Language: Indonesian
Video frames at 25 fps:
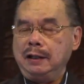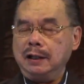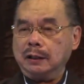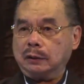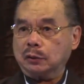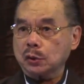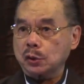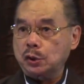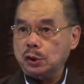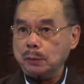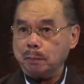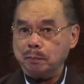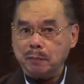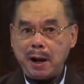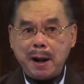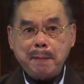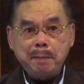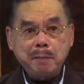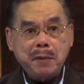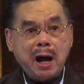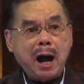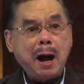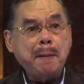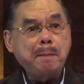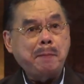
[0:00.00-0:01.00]
Itu
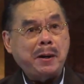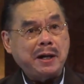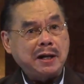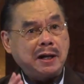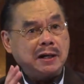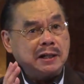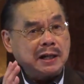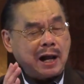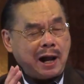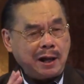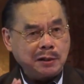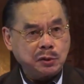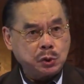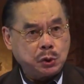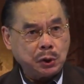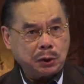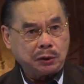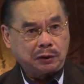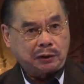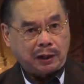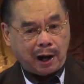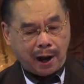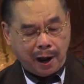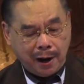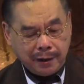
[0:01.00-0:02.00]
sebab apa yang
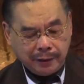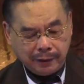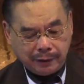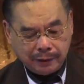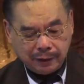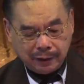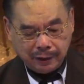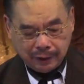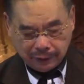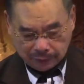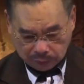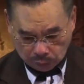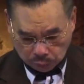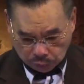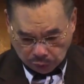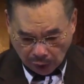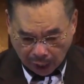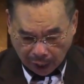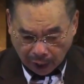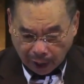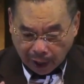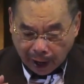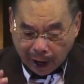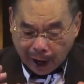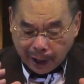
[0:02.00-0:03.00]
dianjurkan
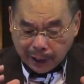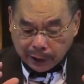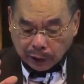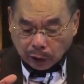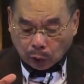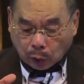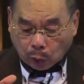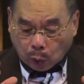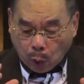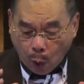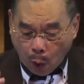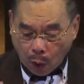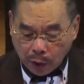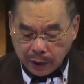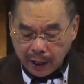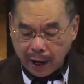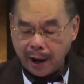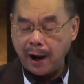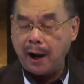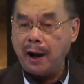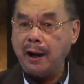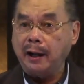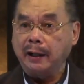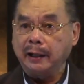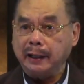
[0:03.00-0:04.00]
jangan
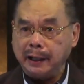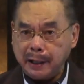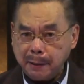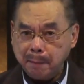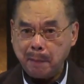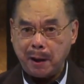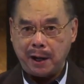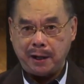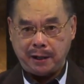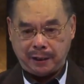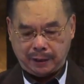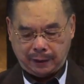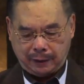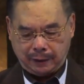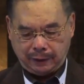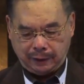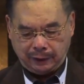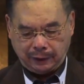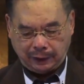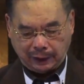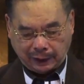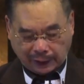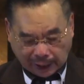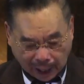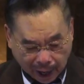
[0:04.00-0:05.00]
goyang iman
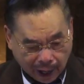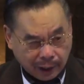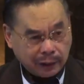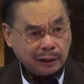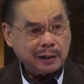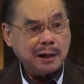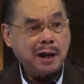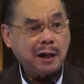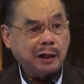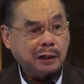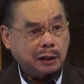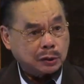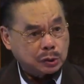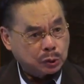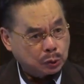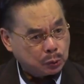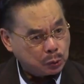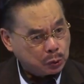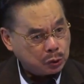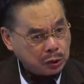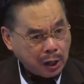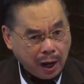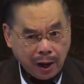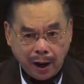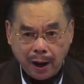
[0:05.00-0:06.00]
karena
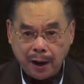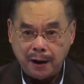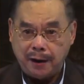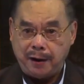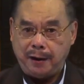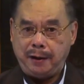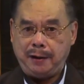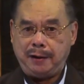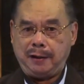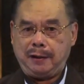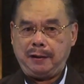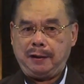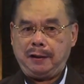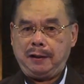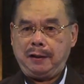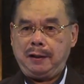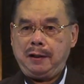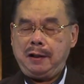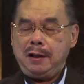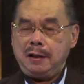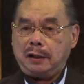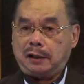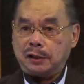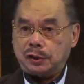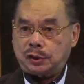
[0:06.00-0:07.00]
kesusahan.
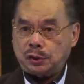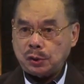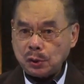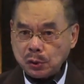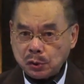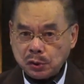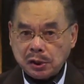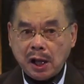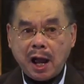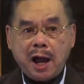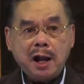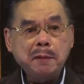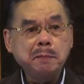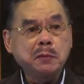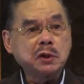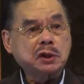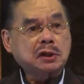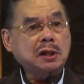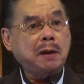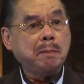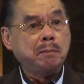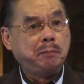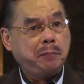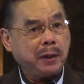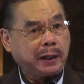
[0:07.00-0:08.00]
Kesusahan
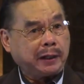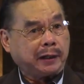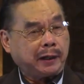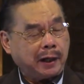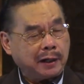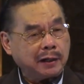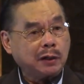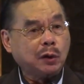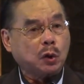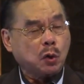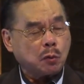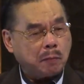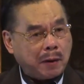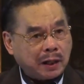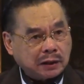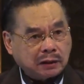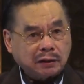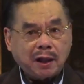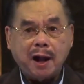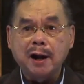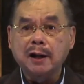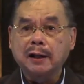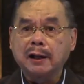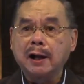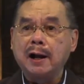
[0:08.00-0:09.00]
bisa bikin rumah
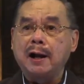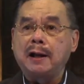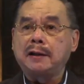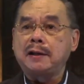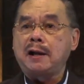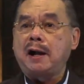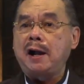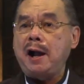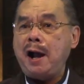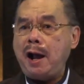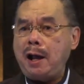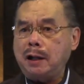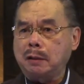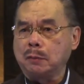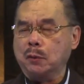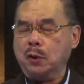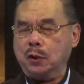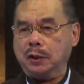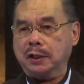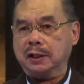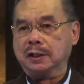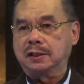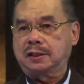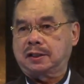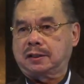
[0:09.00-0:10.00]
tangga yang
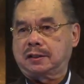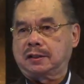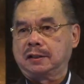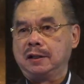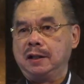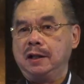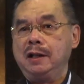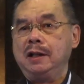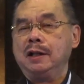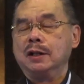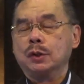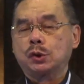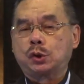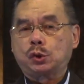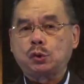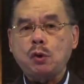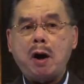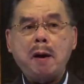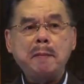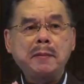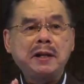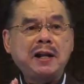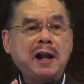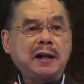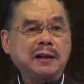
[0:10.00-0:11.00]
harmonis
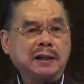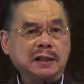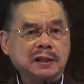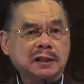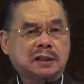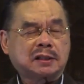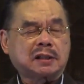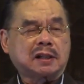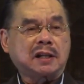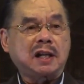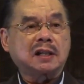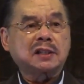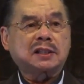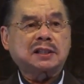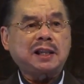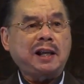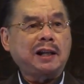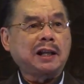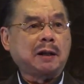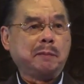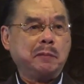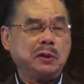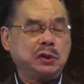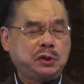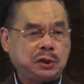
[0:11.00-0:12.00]
Suami dan istri yang
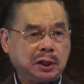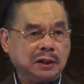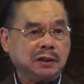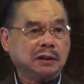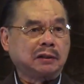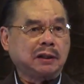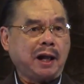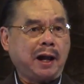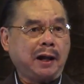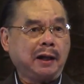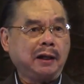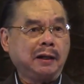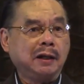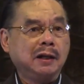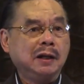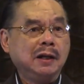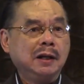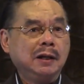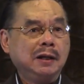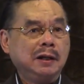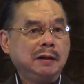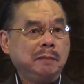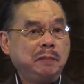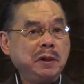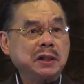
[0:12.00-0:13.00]
saling mencintai
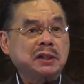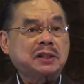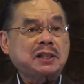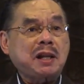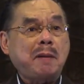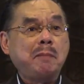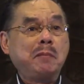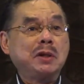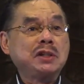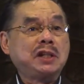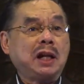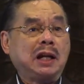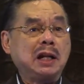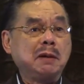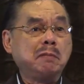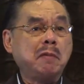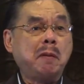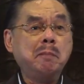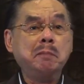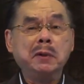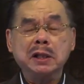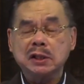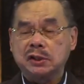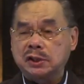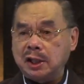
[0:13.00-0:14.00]
bisa menjadi
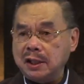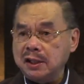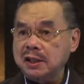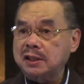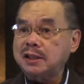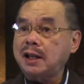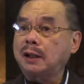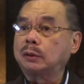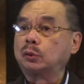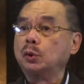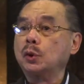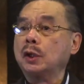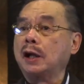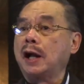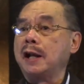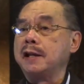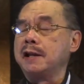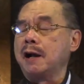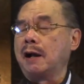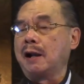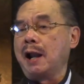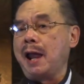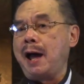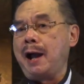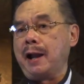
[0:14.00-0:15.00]
membenci satu dengan
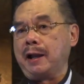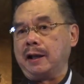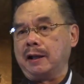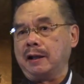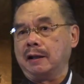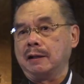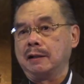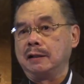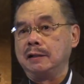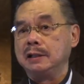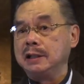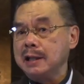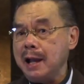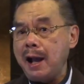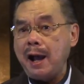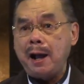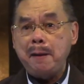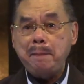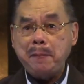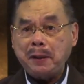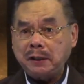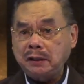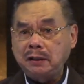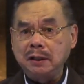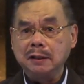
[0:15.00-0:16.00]
yang lain. Ya
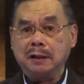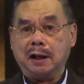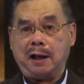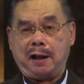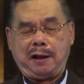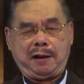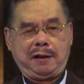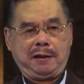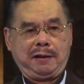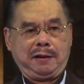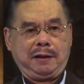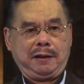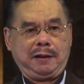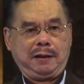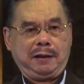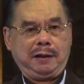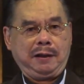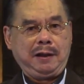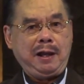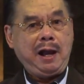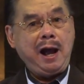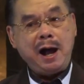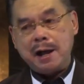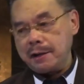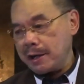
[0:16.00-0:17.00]
apa tidak?
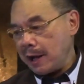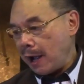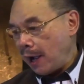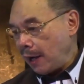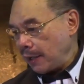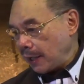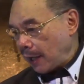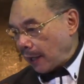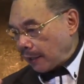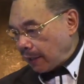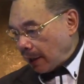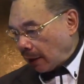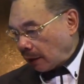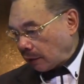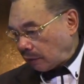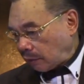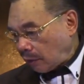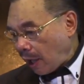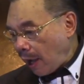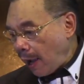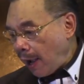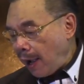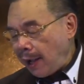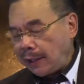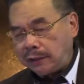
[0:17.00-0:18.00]
Anak-anak yang
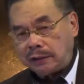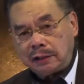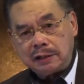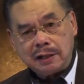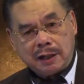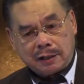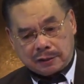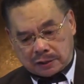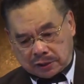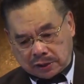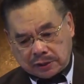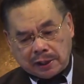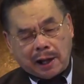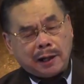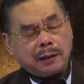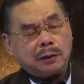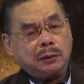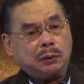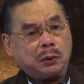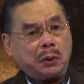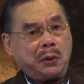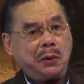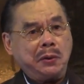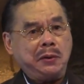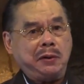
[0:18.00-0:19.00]
taat, yang
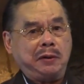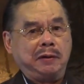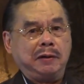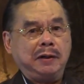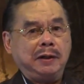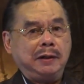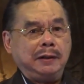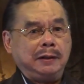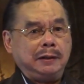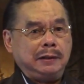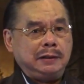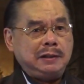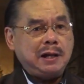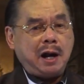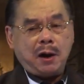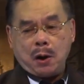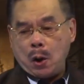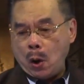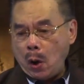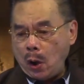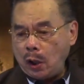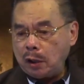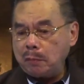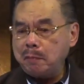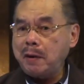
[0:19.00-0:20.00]
santun, yang
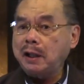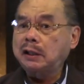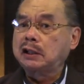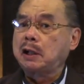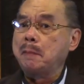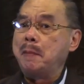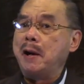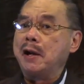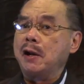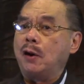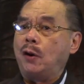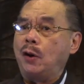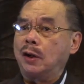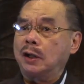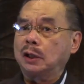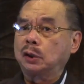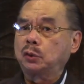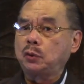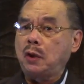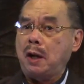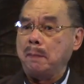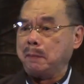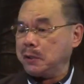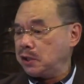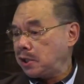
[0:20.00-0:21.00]
hormat kepada orang
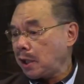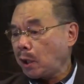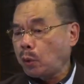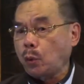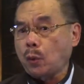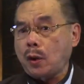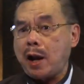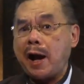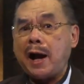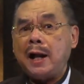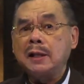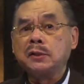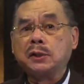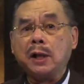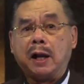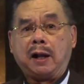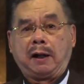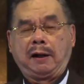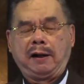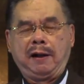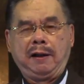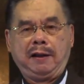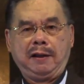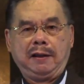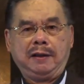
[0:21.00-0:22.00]
tua bisa kurang
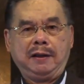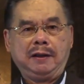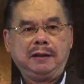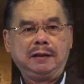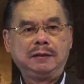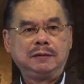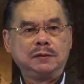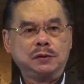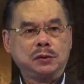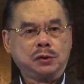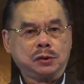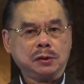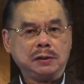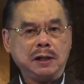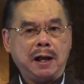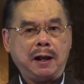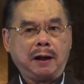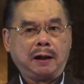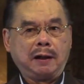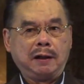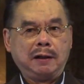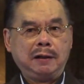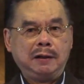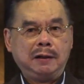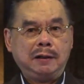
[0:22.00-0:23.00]
ajar.
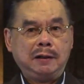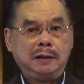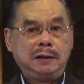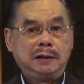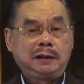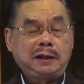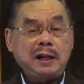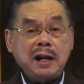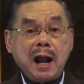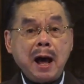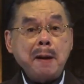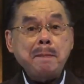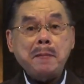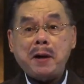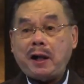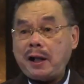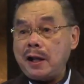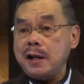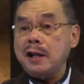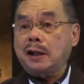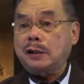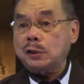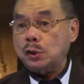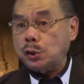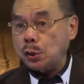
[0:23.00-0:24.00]
Sedar. Kenapa?
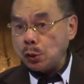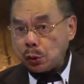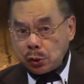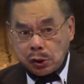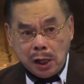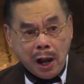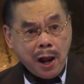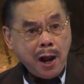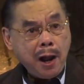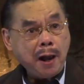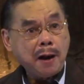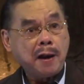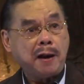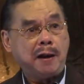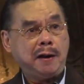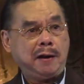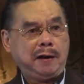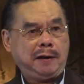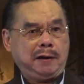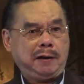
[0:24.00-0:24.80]
Karena kesusahan.